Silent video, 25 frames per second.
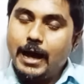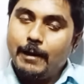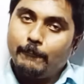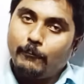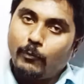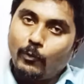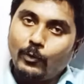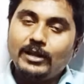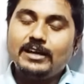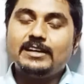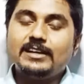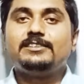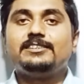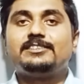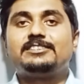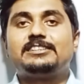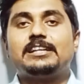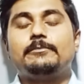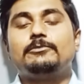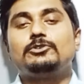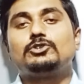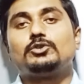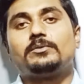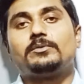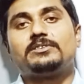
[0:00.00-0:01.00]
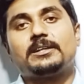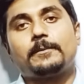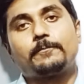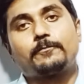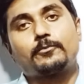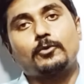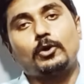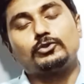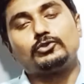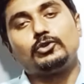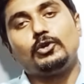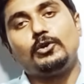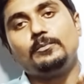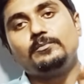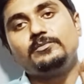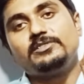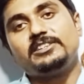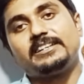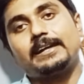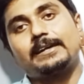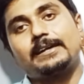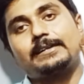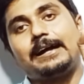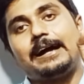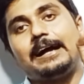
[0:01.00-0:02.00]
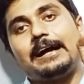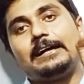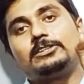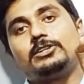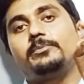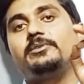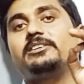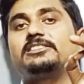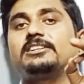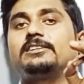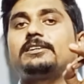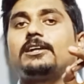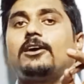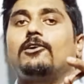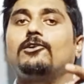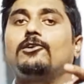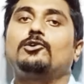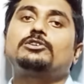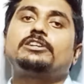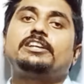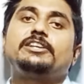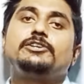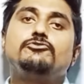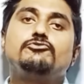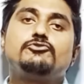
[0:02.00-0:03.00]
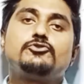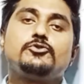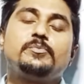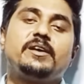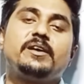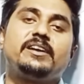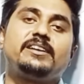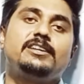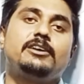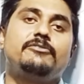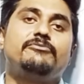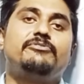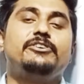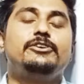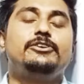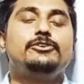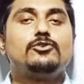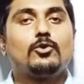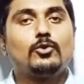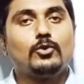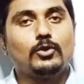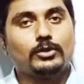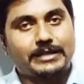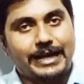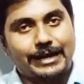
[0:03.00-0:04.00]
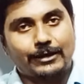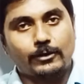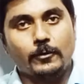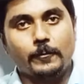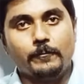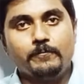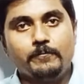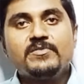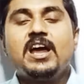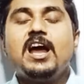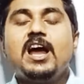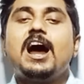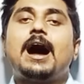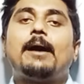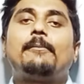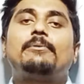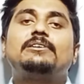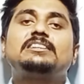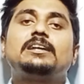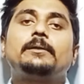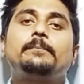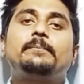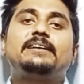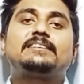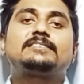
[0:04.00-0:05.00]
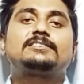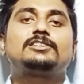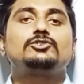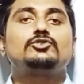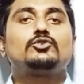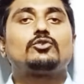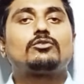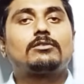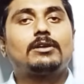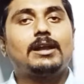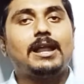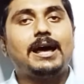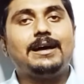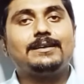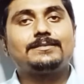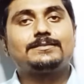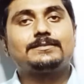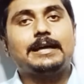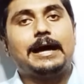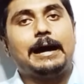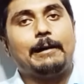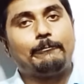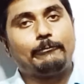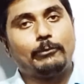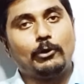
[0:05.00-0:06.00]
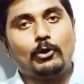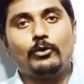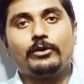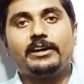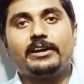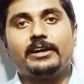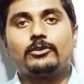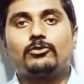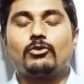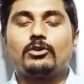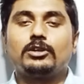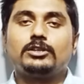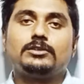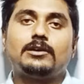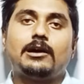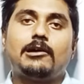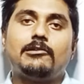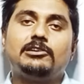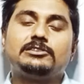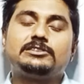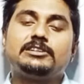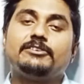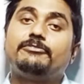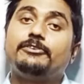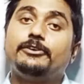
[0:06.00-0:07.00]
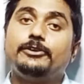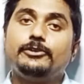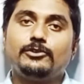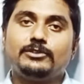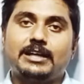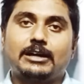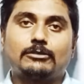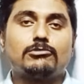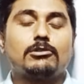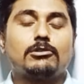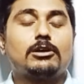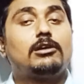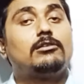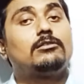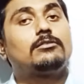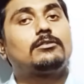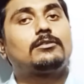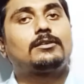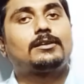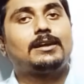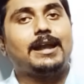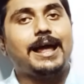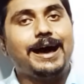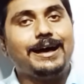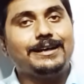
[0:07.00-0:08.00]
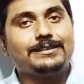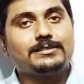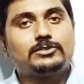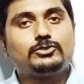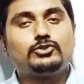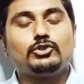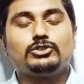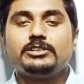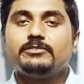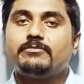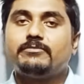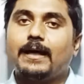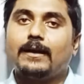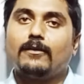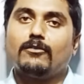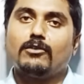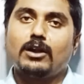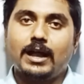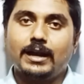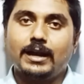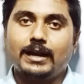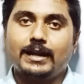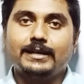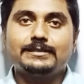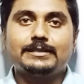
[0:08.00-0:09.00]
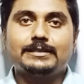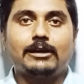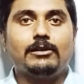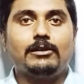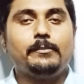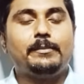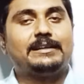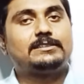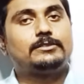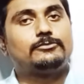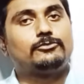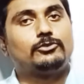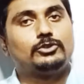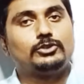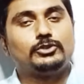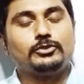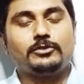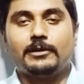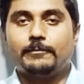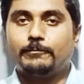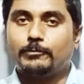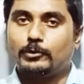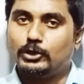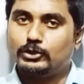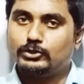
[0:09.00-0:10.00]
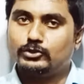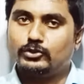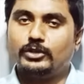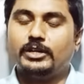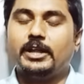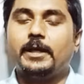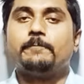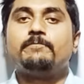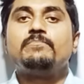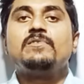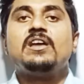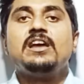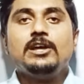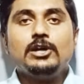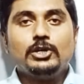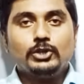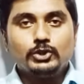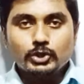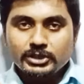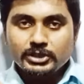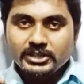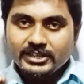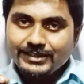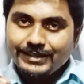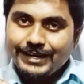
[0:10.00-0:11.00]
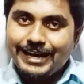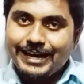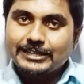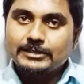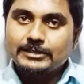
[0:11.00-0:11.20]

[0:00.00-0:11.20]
বলেই দিচ্ছি আমি তোমাদের প্রথম যেটা কাজ হবে সেটা হলো যে ইউটিউবে গিয়ে ভিডিওগুলো দেখো আমাদের বেশ কিছু ক্লাস আপলোডেড করে দেওয়া হয়েছে ভিডিও দেখো কারণ ক্লাস যদি ভালো না লাগে তাহলে ব্যাচে ভর্তি হওয়ার প্রয়োজন নেই যদি ক্লাস